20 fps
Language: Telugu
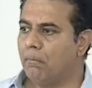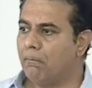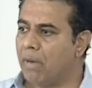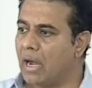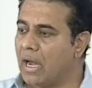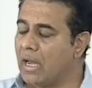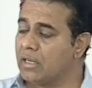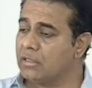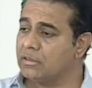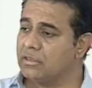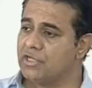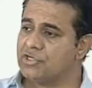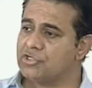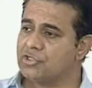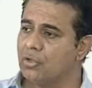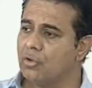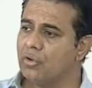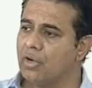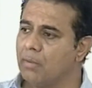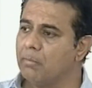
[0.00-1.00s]

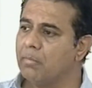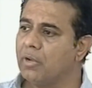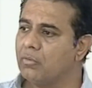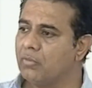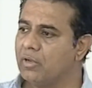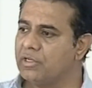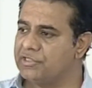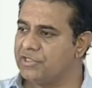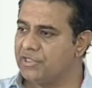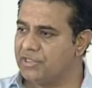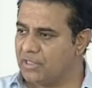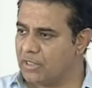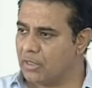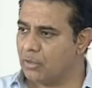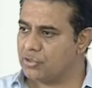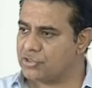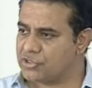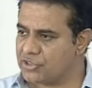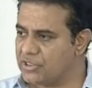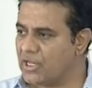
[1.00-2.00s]
భారతదేశంలో నంబర్ వన్ సిటీగా
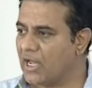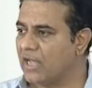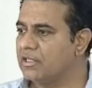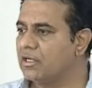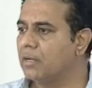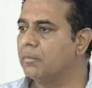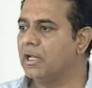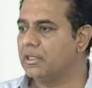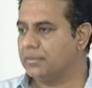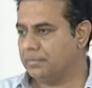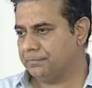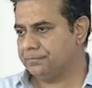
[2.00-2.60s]
వచ్చింది హైదరాబాద్